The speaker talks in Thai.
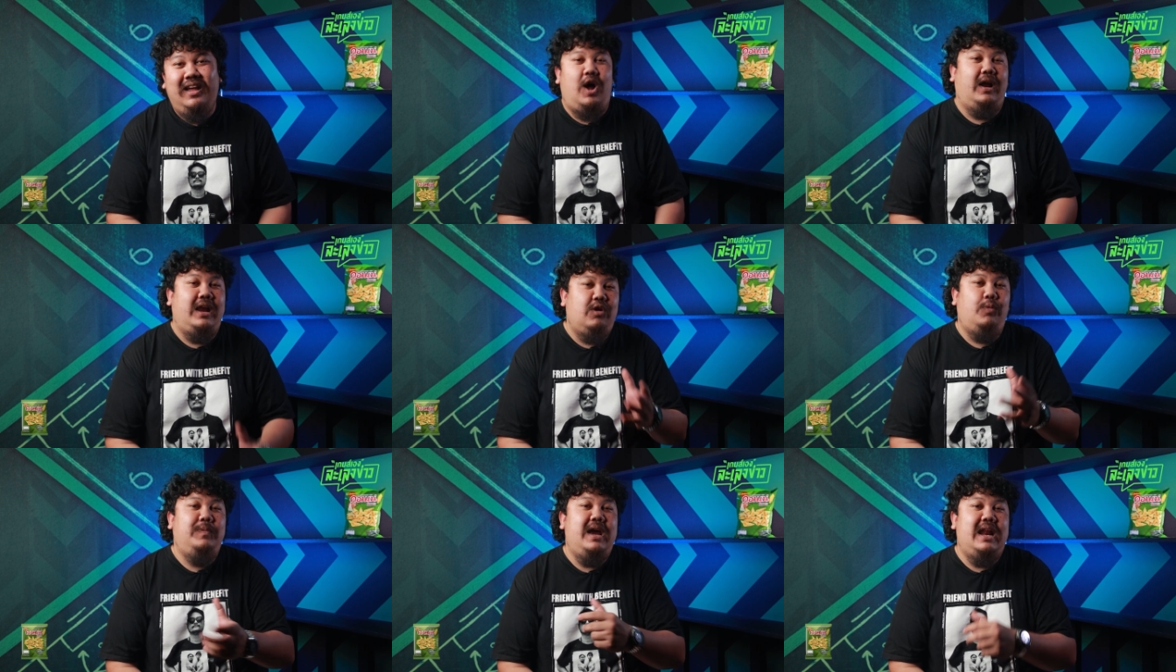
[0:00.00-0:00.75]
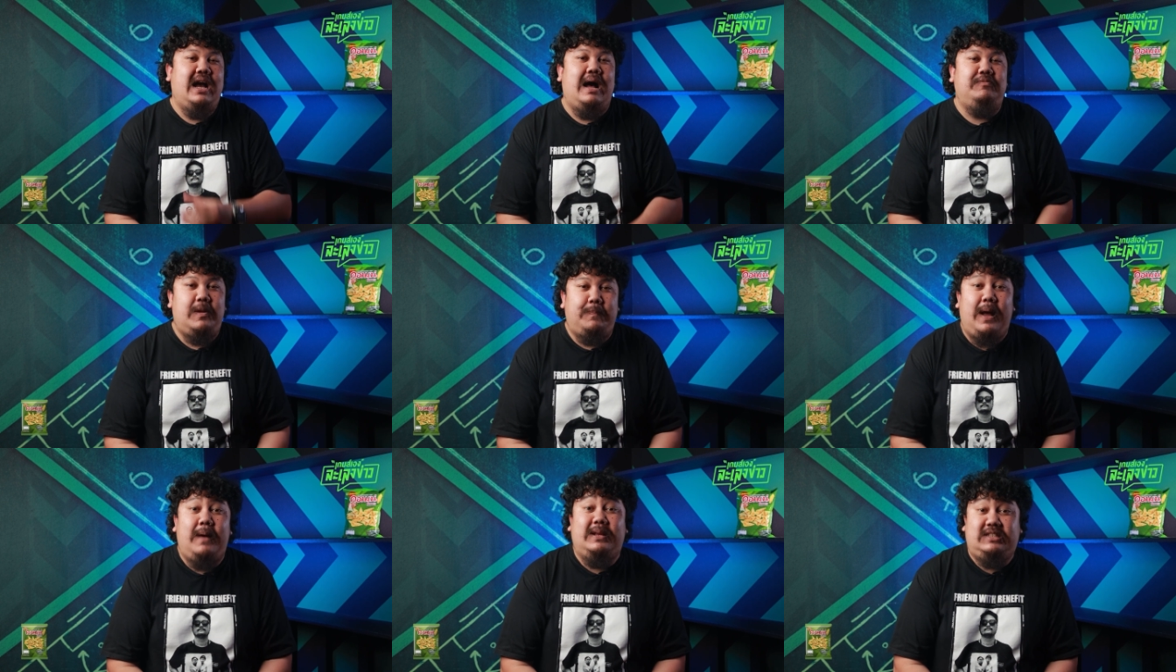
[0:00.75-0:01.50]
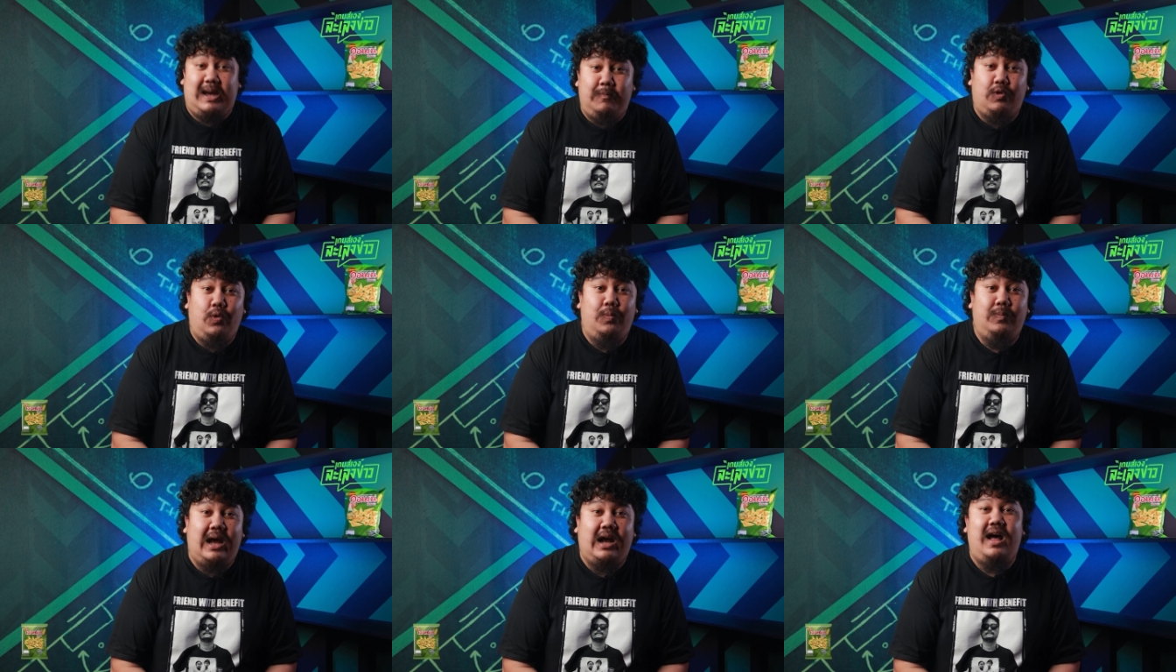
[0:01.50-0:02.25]
ต่อที่กลุ่มดีนะครับ สเปอร์เป็นแชมป์กลุ่ม
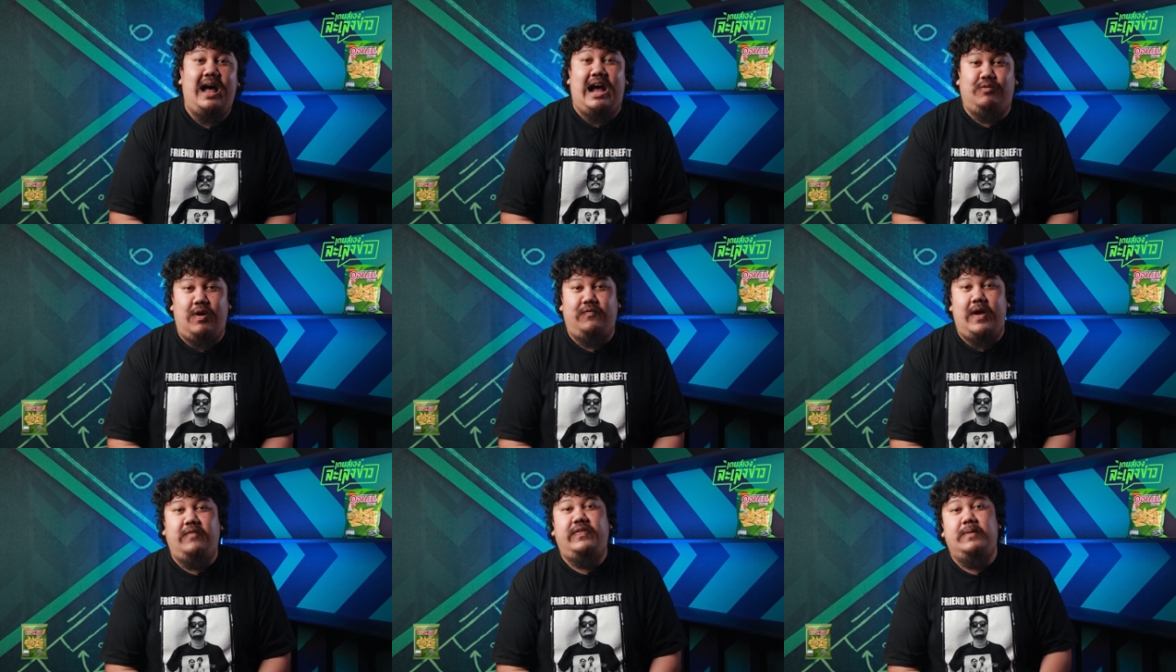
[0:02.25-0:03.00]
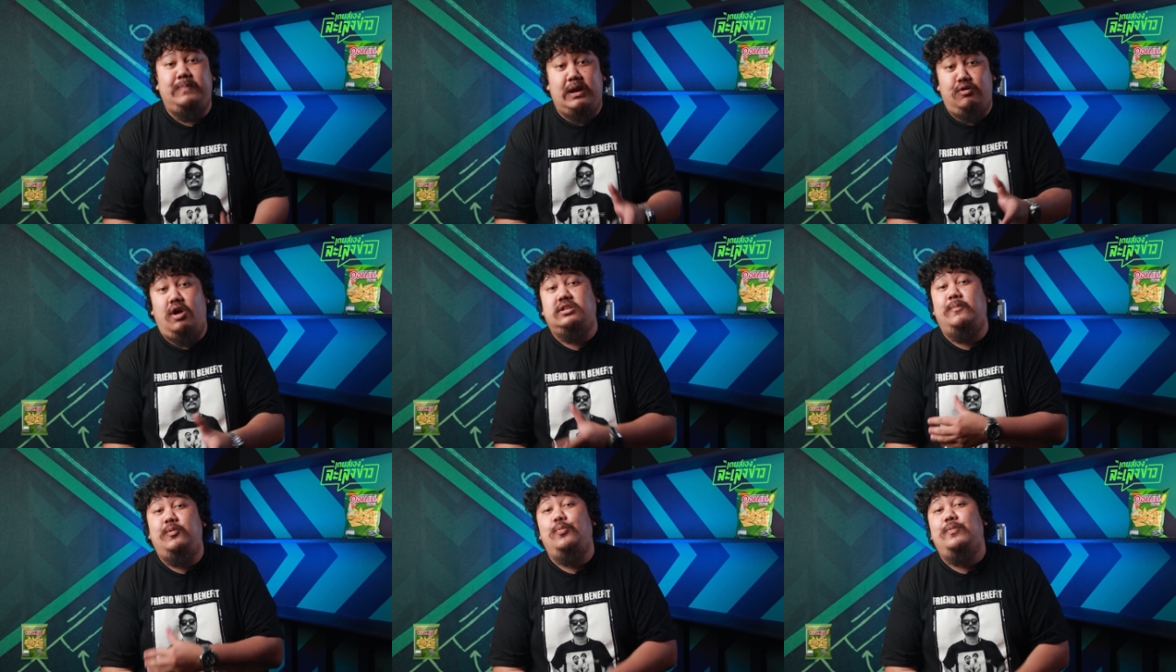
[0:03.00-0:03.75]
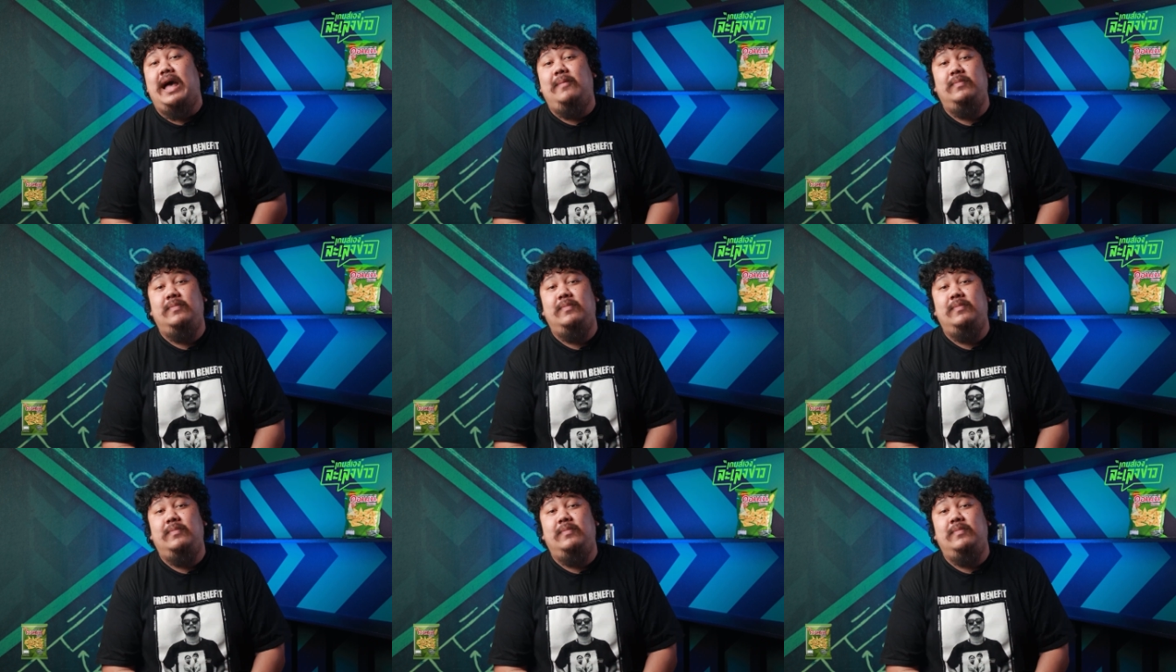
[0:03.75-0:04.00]
แล้วก็อาร์ตฟอร์ดแฟรงเฟิร์ตเป็นรองแชมป์กลุ่มครั